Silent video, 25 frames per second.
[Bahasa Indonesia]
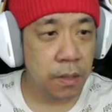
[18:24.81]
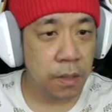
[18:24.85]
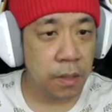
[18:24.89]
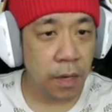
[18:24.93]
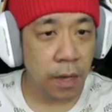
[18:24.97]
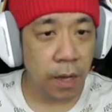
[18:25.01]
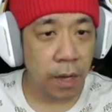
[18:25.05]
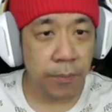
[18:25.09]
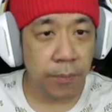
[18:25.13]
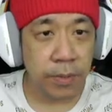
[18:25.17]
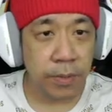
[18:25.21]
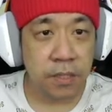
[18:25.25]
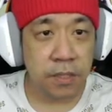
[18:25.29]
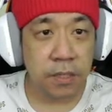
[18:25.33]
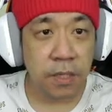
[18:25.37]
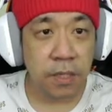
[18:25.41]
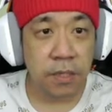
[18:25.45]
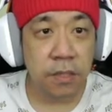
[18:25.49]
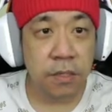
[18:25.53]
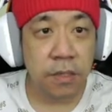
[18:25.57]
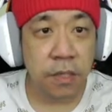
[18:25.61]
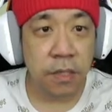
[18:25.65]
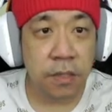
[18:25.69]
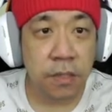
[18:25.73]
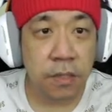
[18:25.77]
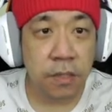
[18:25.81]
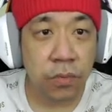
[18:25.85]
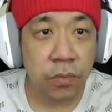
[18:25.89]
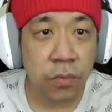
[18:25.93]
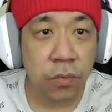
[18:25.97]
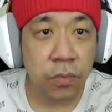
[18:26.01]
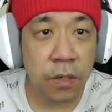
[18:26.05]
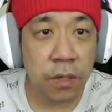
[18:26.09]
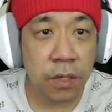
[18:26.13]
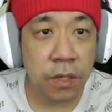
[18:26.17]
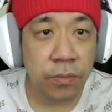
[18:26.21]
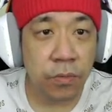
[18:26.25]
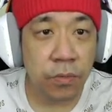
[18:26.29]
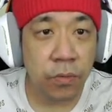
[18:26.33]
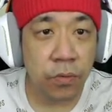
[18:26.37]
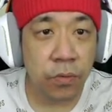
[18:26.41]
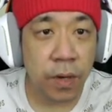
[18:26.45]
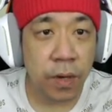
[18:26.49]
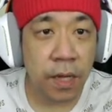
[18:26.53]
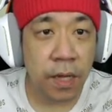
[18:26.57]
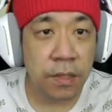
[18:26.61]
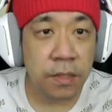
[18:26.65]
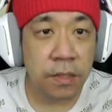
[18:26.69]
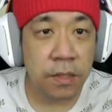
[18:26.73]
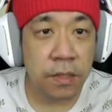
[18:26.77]
Apa sih catatannya? Gua nemu
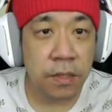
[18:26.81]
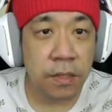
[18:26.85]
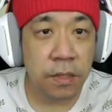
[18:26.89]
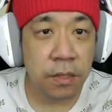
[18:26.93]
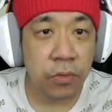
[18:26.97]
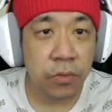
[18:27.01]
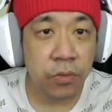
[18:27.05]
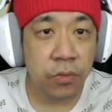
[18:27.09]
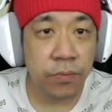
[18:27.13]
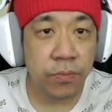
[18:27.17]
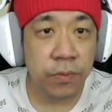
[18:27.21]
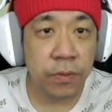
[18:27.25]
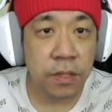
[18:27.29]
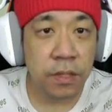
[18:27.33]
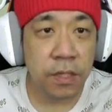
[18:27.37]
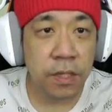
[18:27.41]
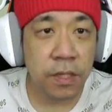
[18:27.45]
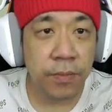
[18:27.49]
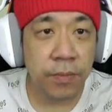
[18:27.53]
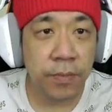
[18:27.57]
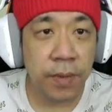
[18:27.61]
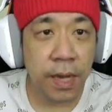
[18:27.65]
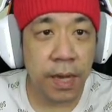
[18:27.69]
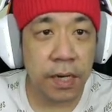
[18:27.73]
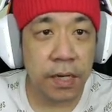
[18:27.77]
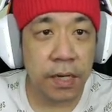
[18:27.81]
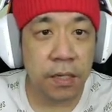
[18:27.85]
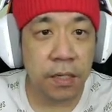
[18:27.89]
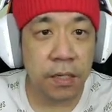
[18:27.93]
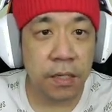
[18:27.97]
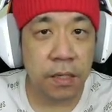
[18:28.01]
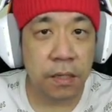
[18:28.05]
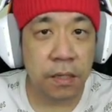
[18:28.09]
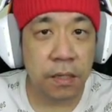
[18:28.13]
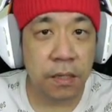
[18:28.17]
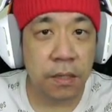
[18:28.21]
Andre ngumpet di lemari.